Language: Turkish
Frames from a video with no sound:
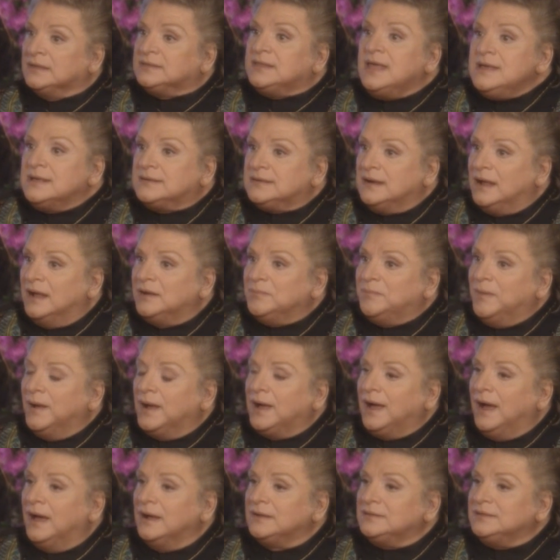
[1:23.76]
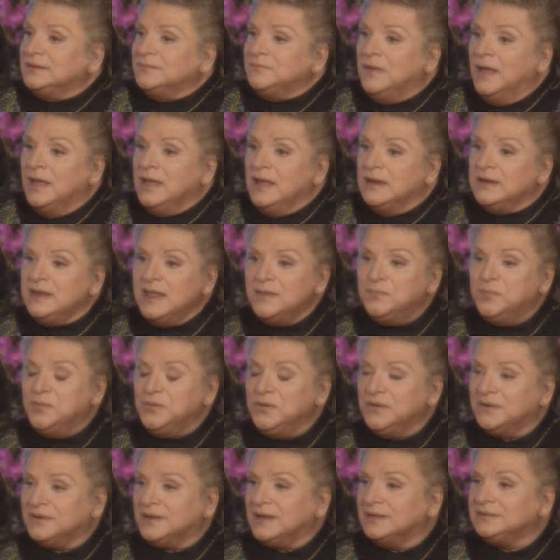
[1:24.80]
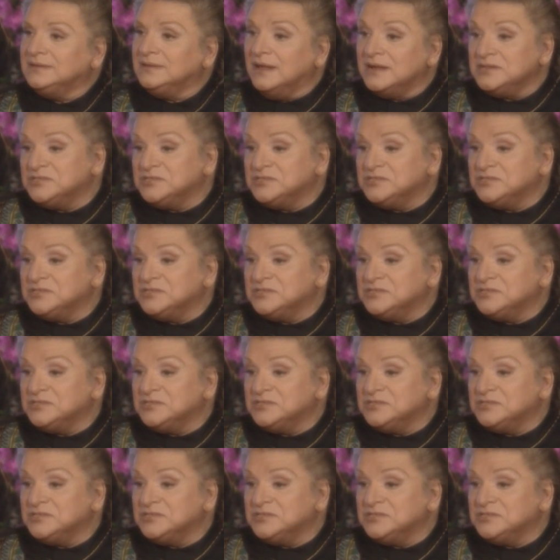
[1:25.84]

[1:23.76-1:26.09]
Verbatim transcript: Tekrar bakardım ne büyük kadın